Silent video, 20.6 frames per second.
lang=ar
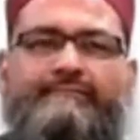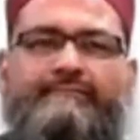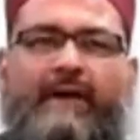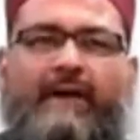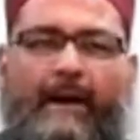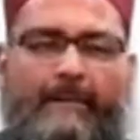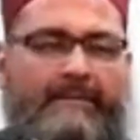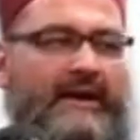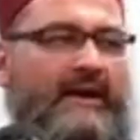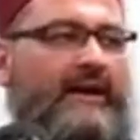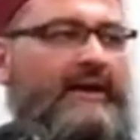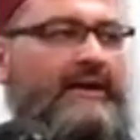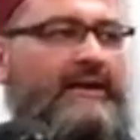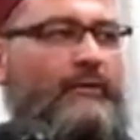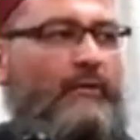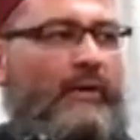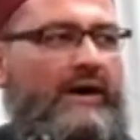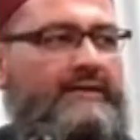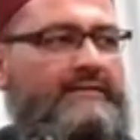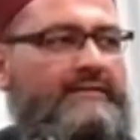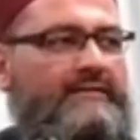عم راعي
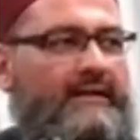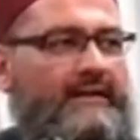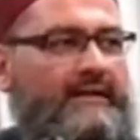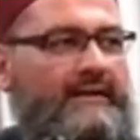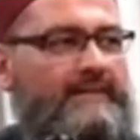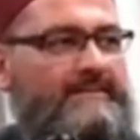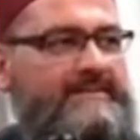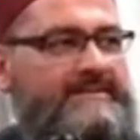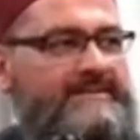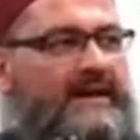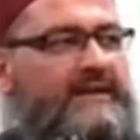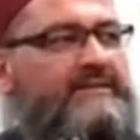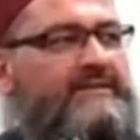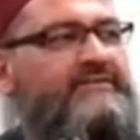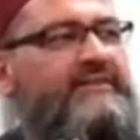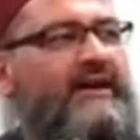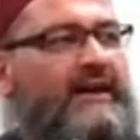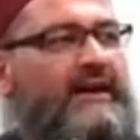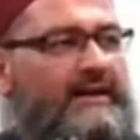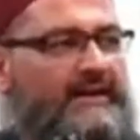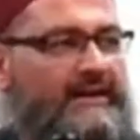الوقت انا بس
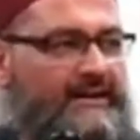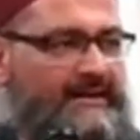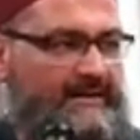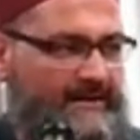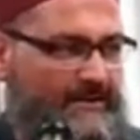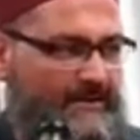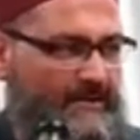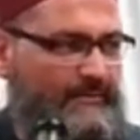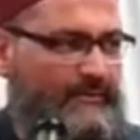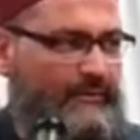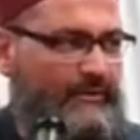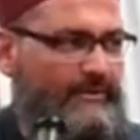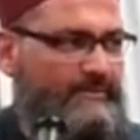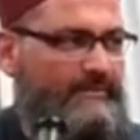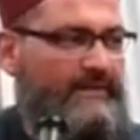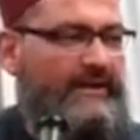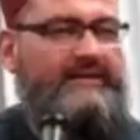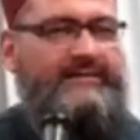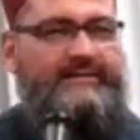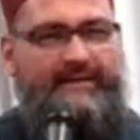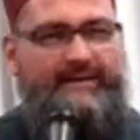حنفتحها اخر يوم اليوم
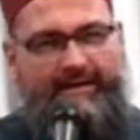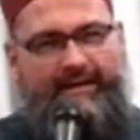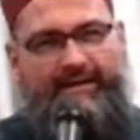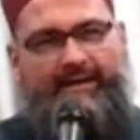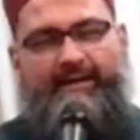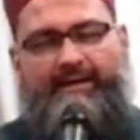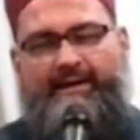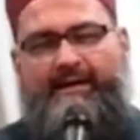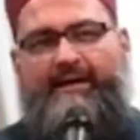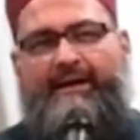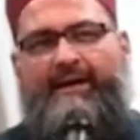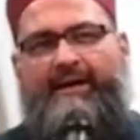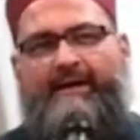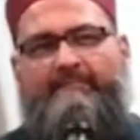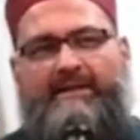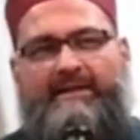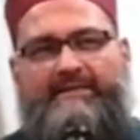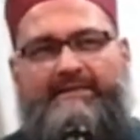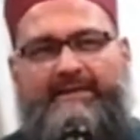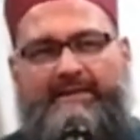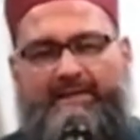يعني
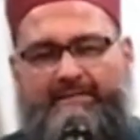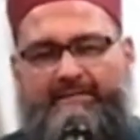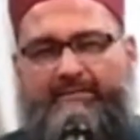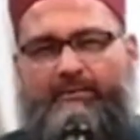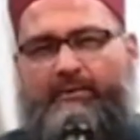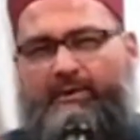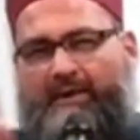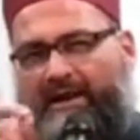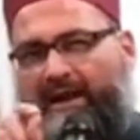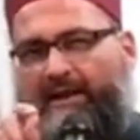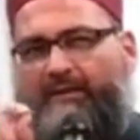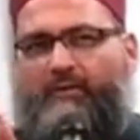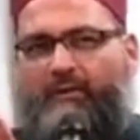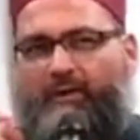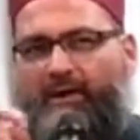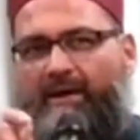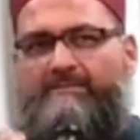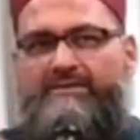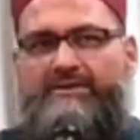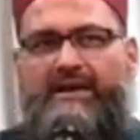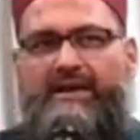بدي اذكر لانه
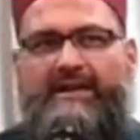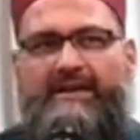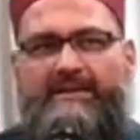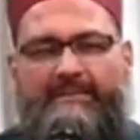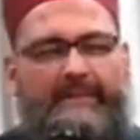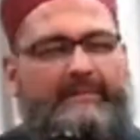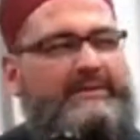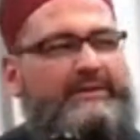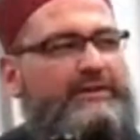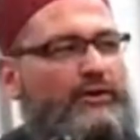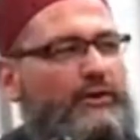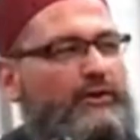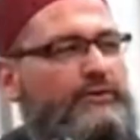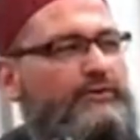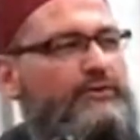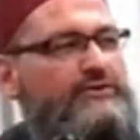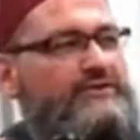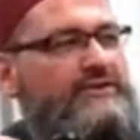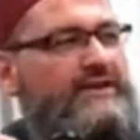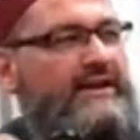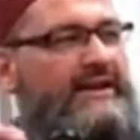كم شغله ما بدي
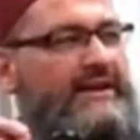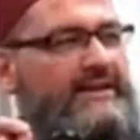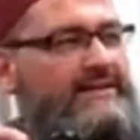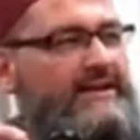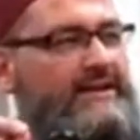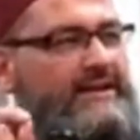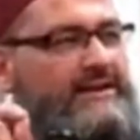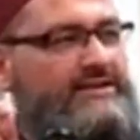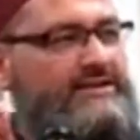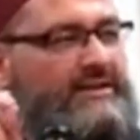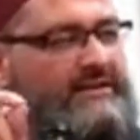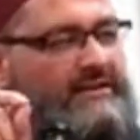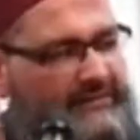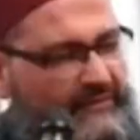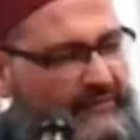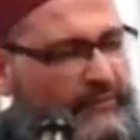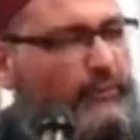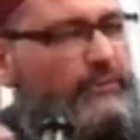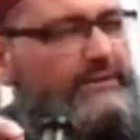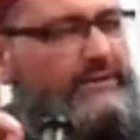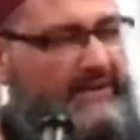اختصر لدرجه
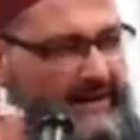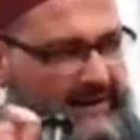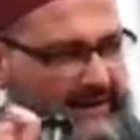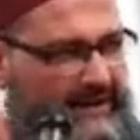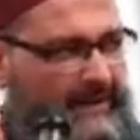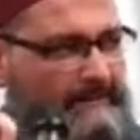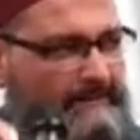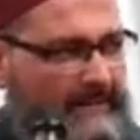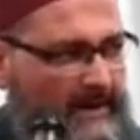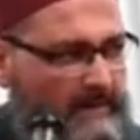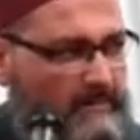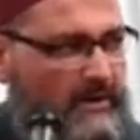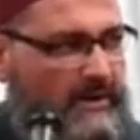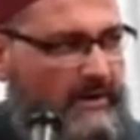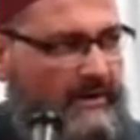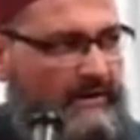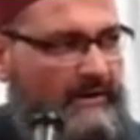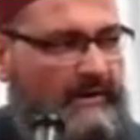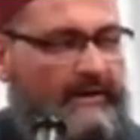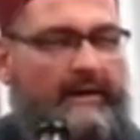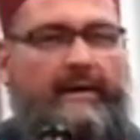يفوتنا كم
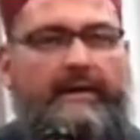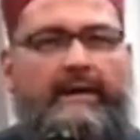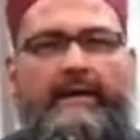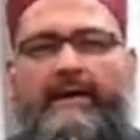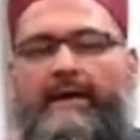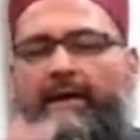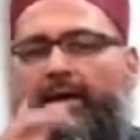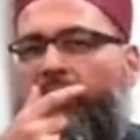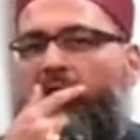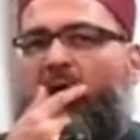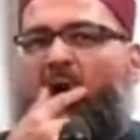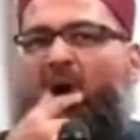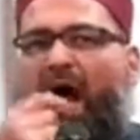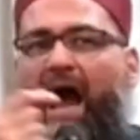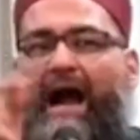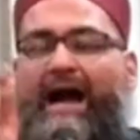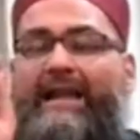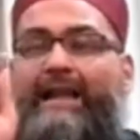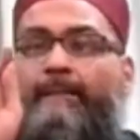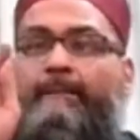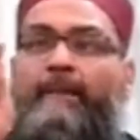امر
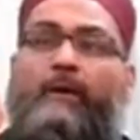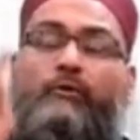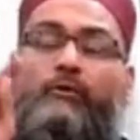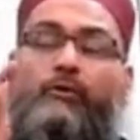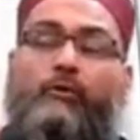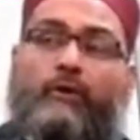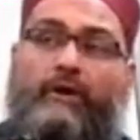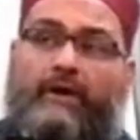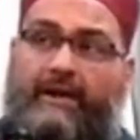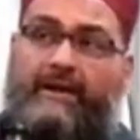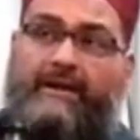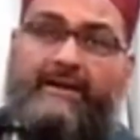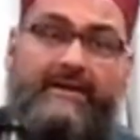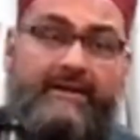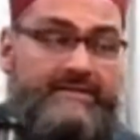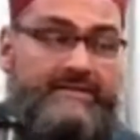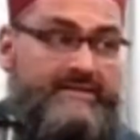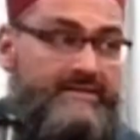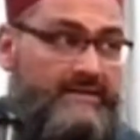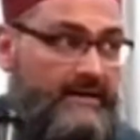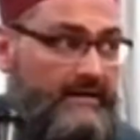على موضوع
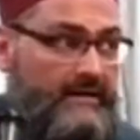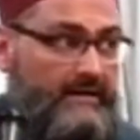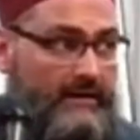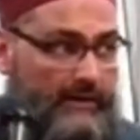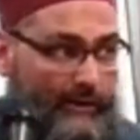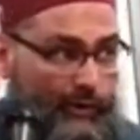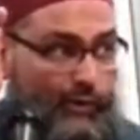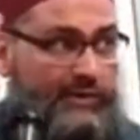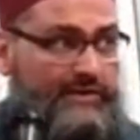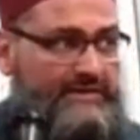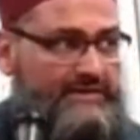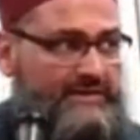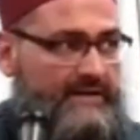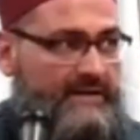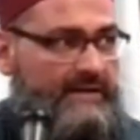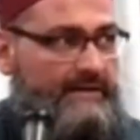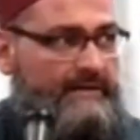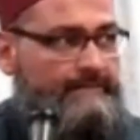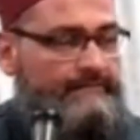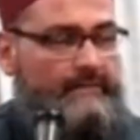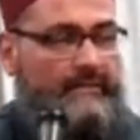الكرسي
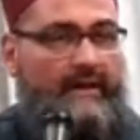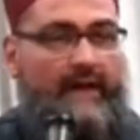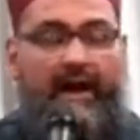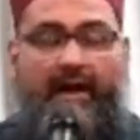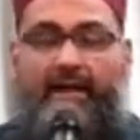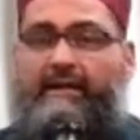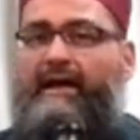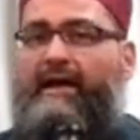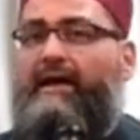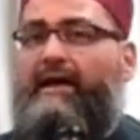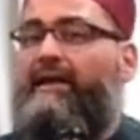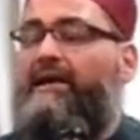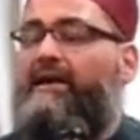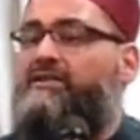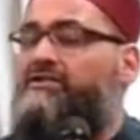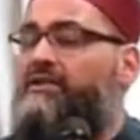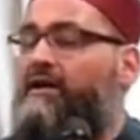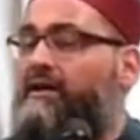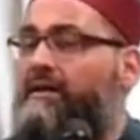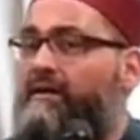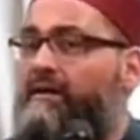الكرسي الله
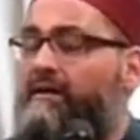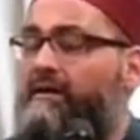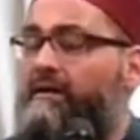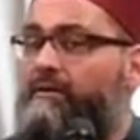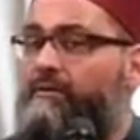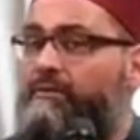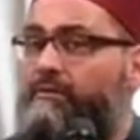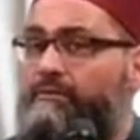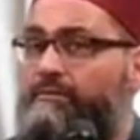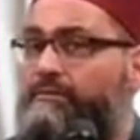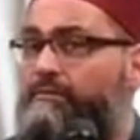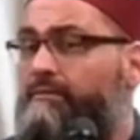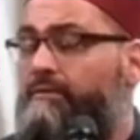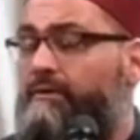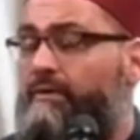ليش خلقه